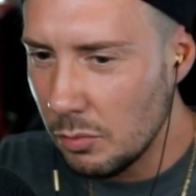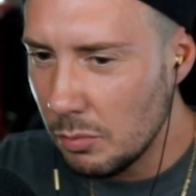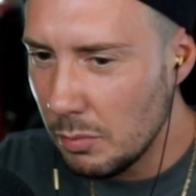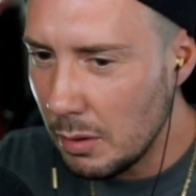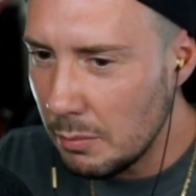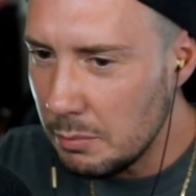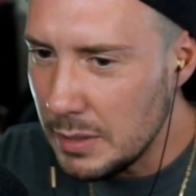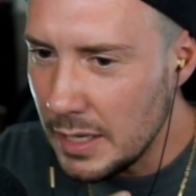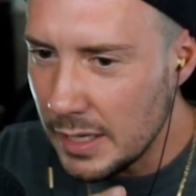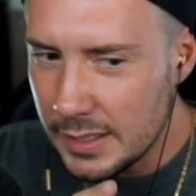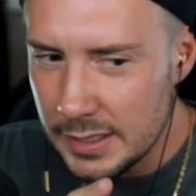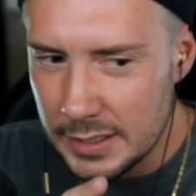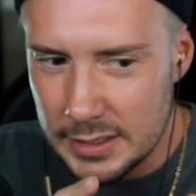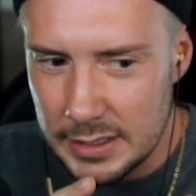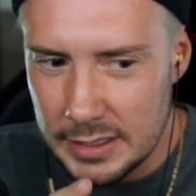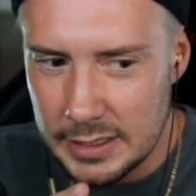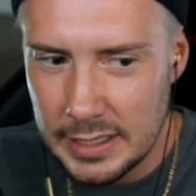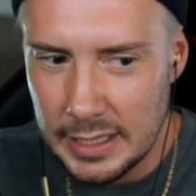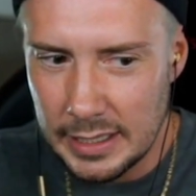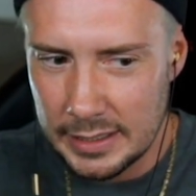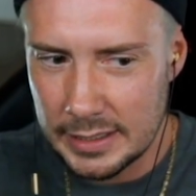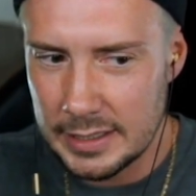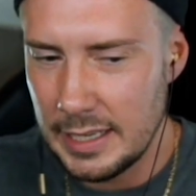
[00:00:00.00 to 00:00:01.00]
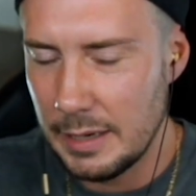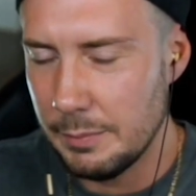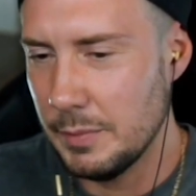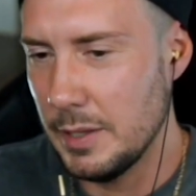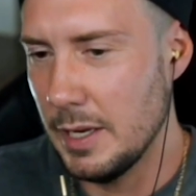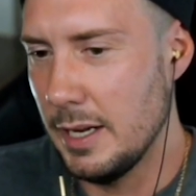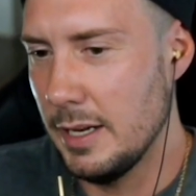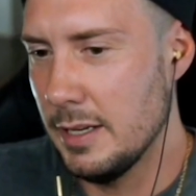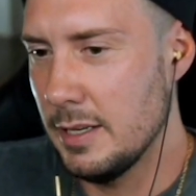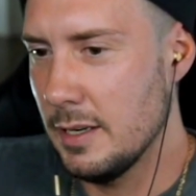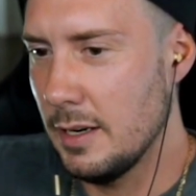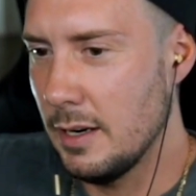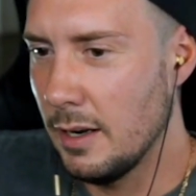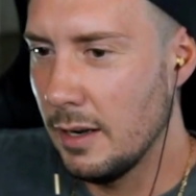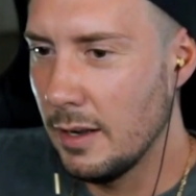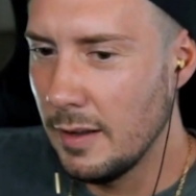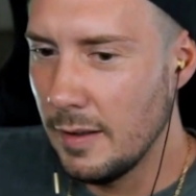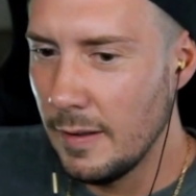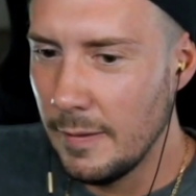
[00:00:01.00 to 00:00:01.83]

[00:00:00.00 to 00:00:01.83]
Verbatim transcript: und bei mir hat das nicht geklappt, Alter.